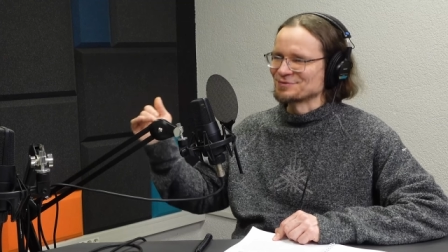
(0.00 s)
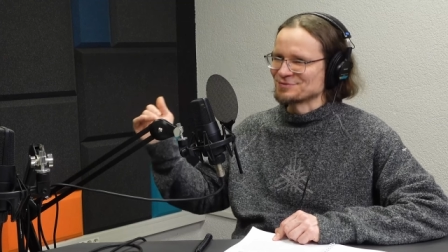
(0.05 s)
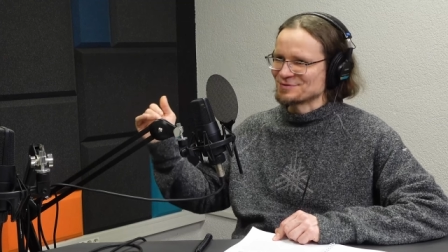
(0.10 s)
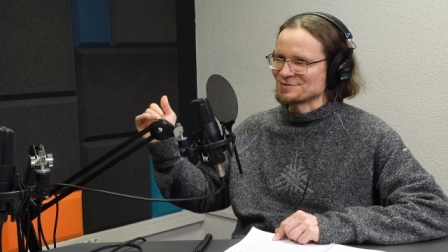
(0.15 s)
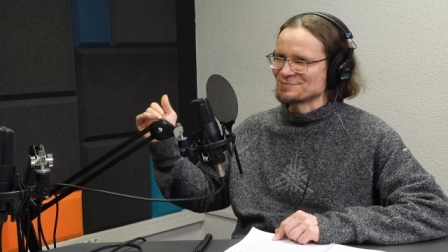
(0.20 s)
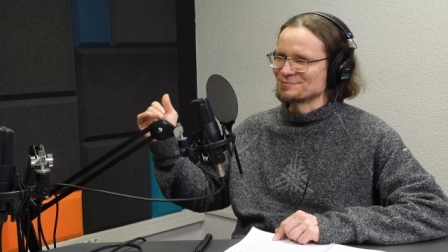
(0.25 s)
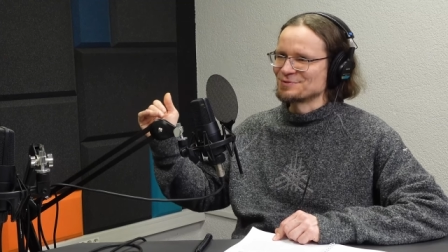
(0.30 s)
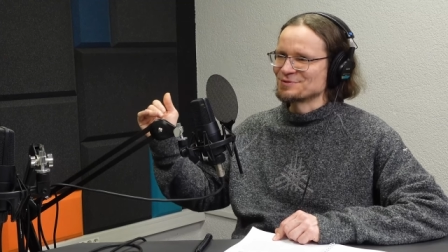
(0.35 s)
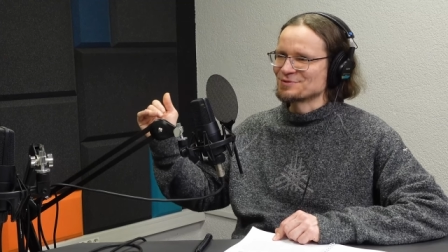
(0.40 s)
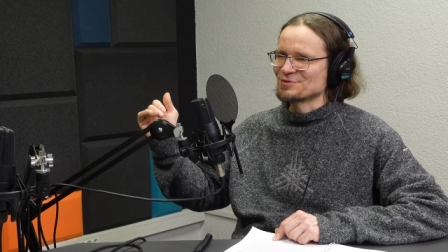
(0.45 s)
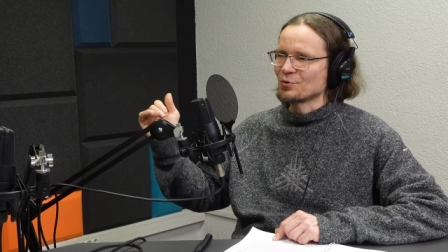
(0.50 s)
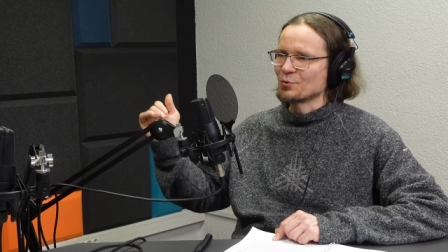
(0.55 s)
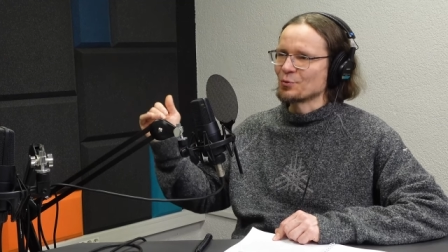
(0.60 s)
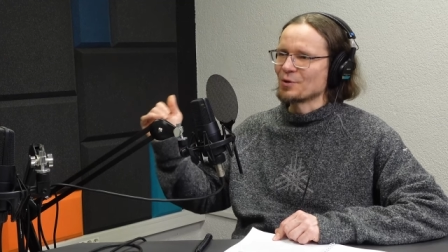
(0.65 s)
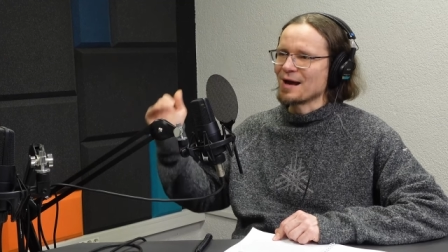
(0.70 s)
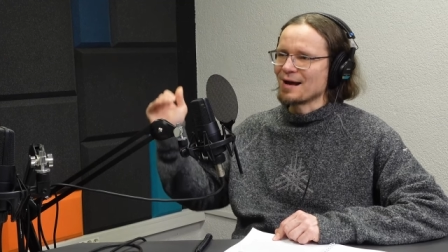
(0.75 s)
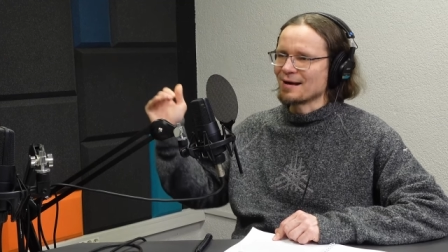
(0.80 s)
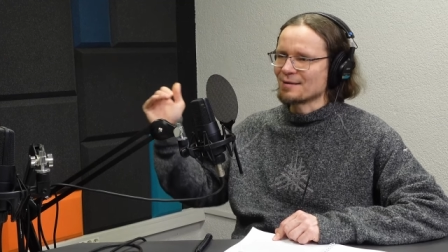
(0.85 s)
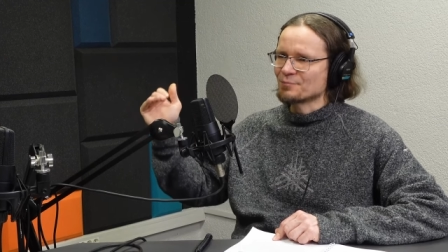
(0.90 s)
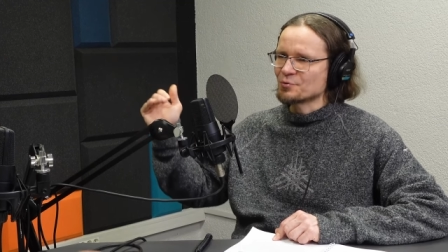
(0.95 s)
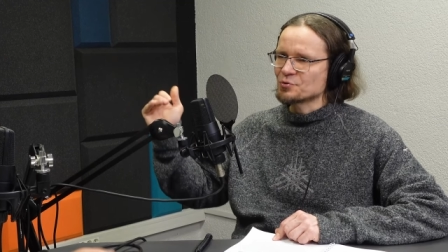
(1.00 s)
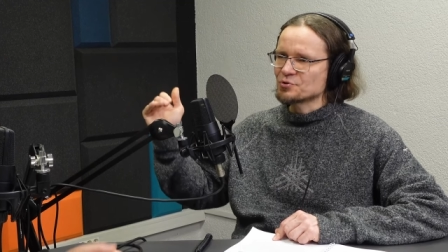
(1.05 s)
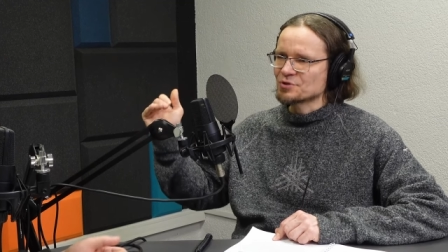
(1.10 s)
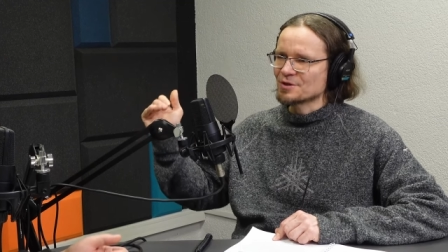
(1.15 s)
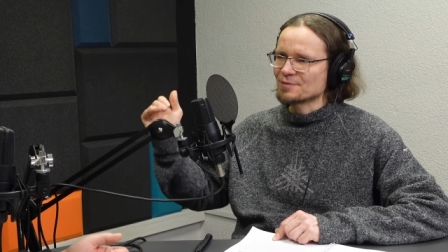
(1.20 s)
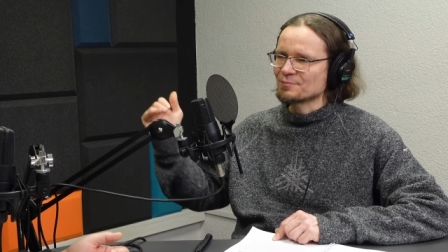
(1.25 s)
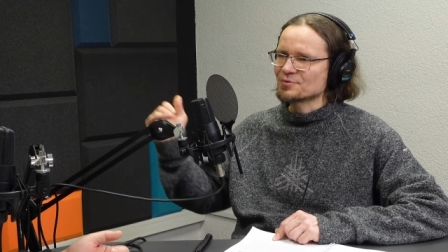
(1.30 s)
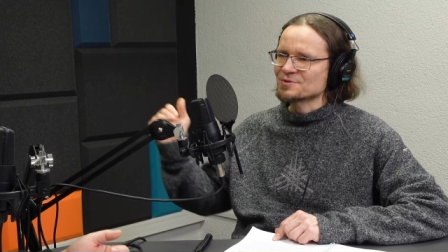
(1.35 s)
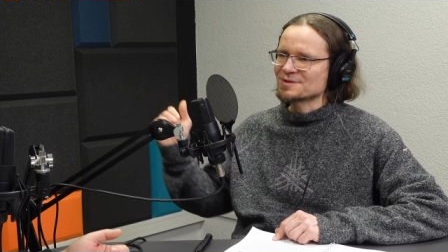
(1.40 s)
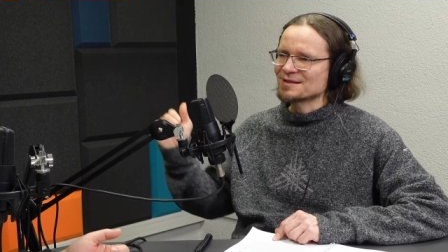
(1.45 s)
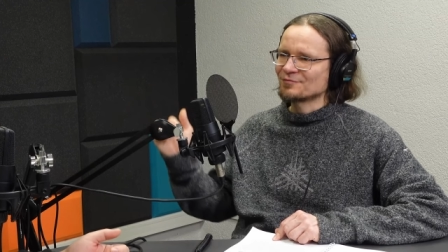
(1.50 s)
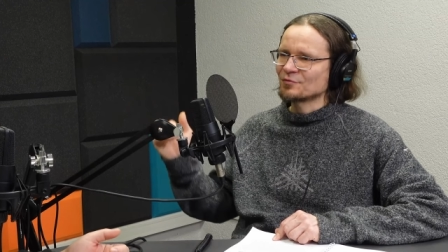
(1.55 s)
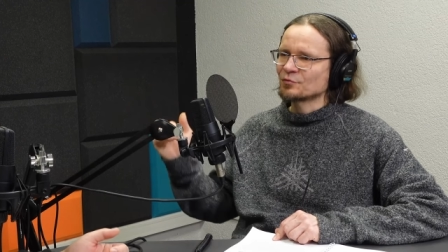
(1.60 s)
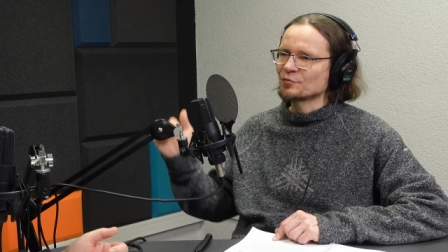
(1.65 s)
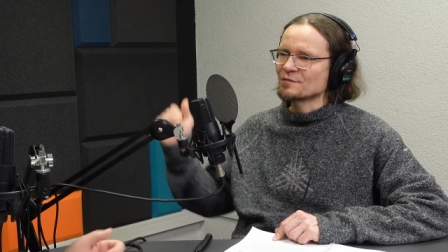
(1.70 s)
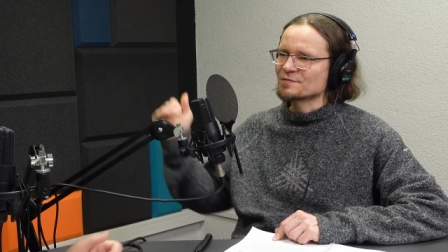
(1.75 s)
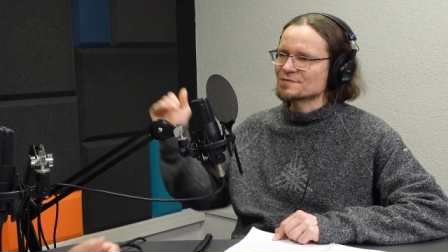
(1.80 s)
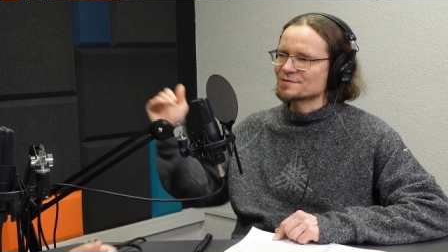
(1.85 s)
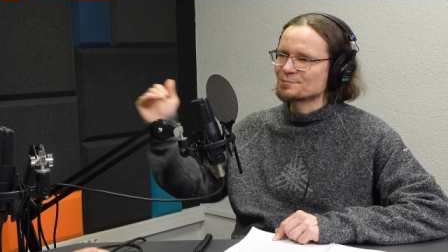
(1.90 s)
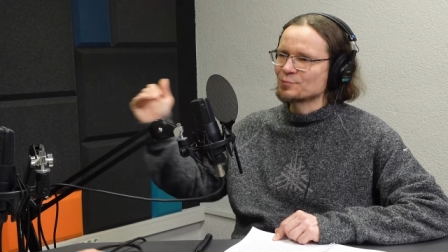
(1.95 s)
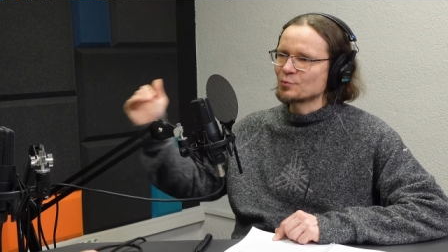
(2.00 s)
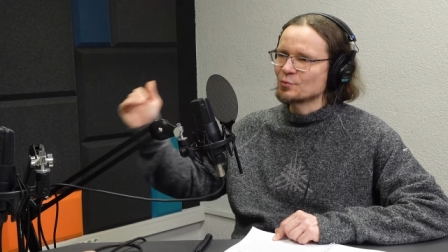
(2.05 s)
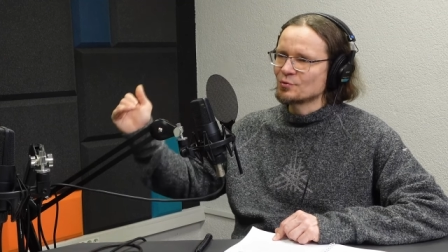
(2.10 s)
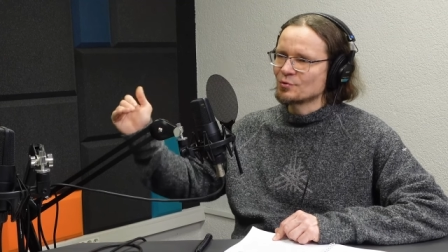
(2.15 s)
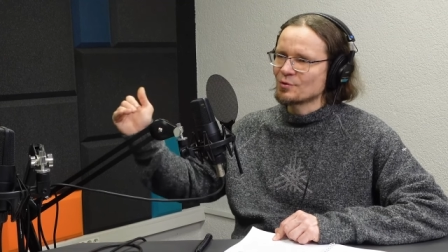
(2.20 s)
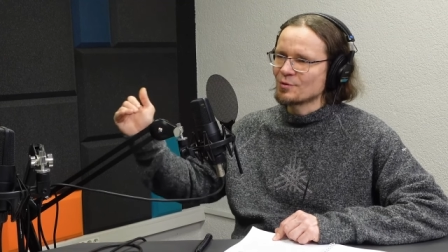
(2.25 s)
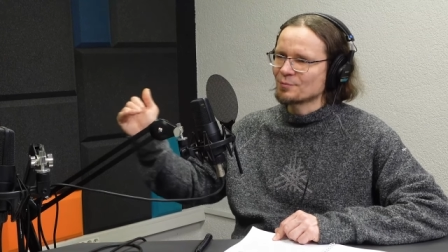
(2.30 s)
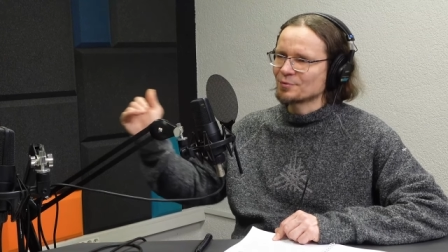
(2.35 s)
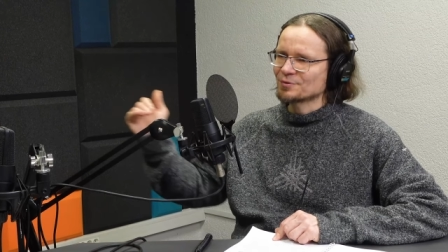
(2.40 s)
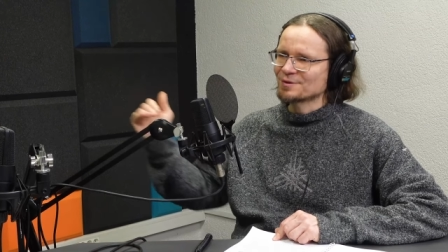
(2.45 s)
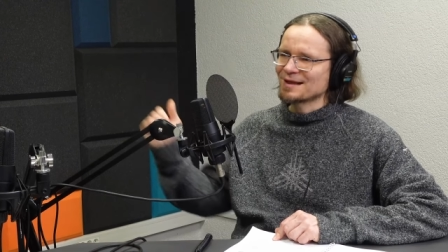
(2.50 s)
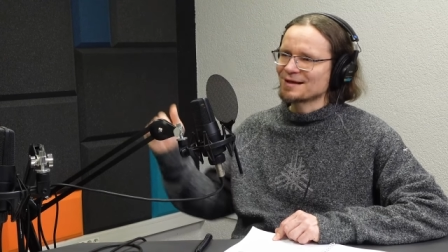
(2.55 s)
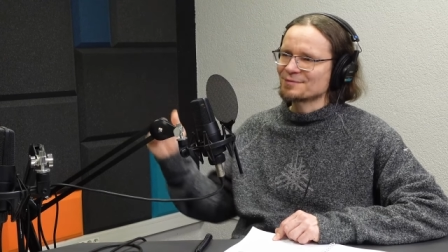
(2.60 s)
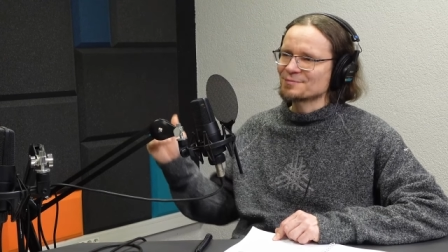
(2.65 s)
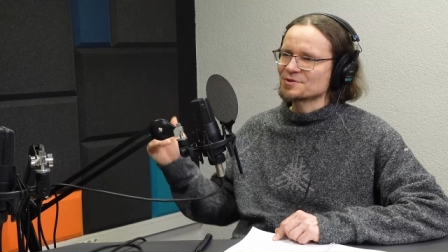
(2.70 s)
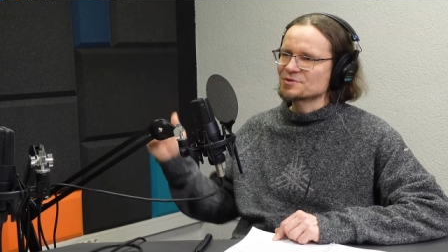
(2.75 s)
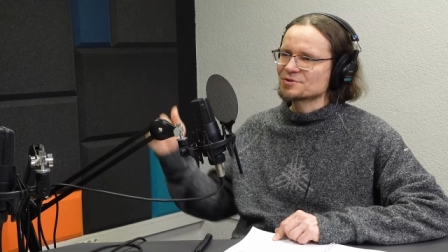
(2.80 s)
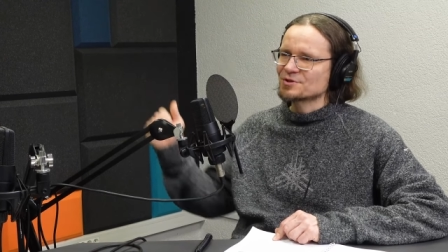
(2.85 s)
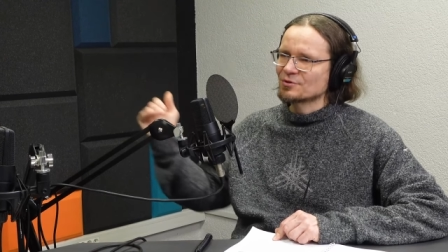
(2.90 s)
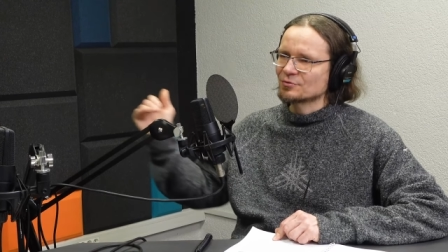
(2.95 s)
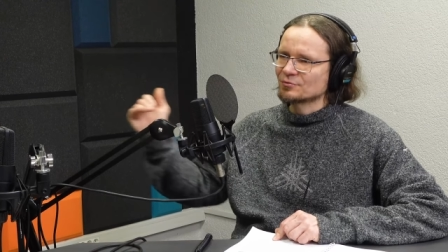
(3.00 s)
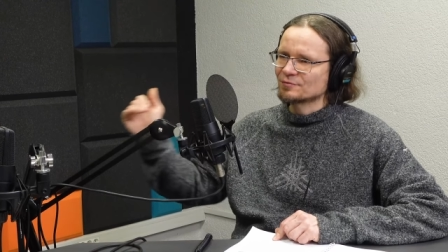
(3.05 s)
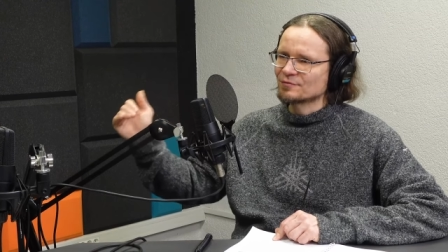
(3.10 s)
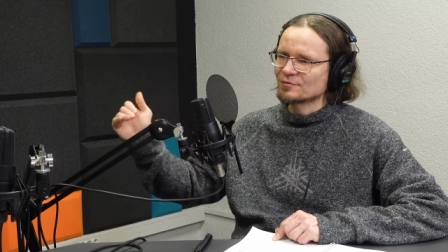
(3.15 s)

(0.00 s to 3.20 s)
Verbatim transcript: co jest blisko ula, ale później postawiono wspólną podkarmiaczkę od,